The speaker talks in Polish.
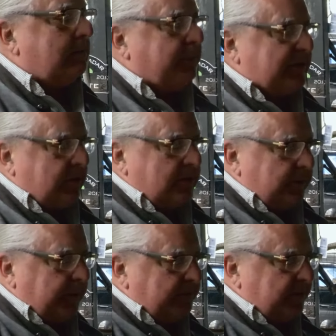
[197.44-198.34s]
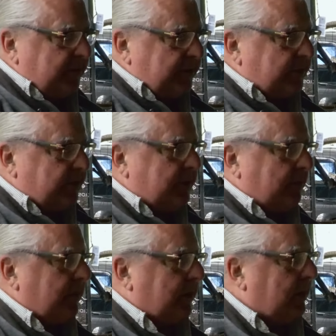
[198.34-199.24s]
Paskoczy e, pan przyniesie coś
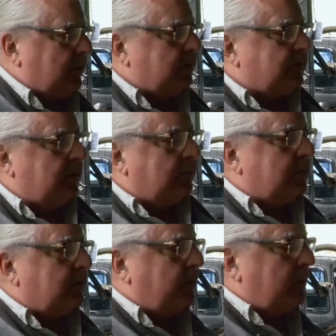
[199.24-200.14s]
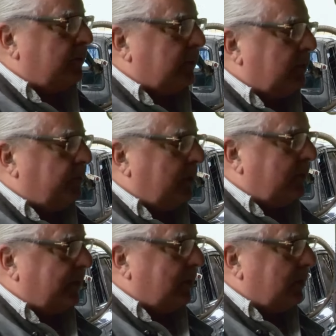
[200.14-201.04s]
tam takiego z tego
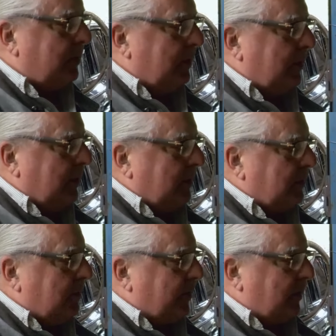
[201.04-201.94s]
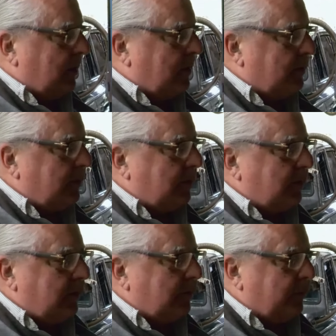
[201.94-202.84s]
monopolowego dobrego i
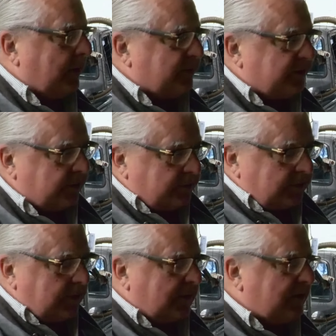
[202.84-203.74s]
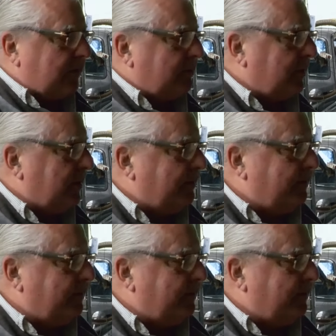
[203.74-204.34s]
pan przyjdzie tutaj do nas na górę.